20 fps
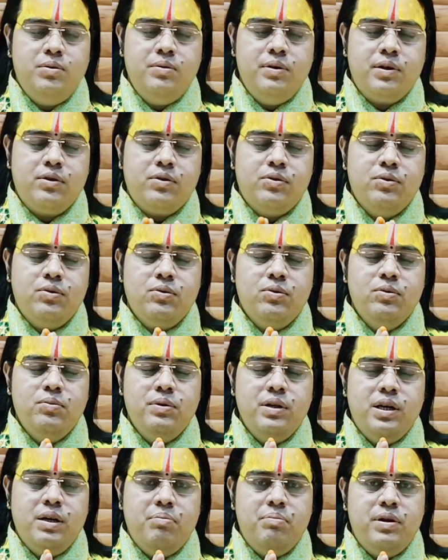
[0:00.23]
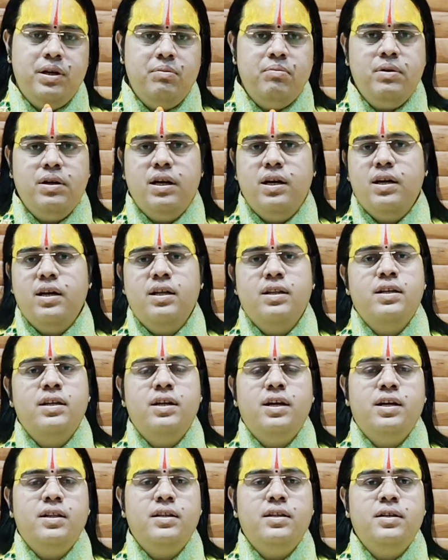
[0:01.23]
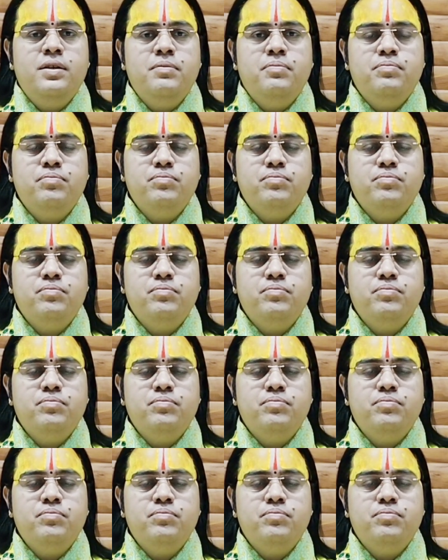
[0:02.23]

भक्तों को मेरा प्रेम भरा राधे राधे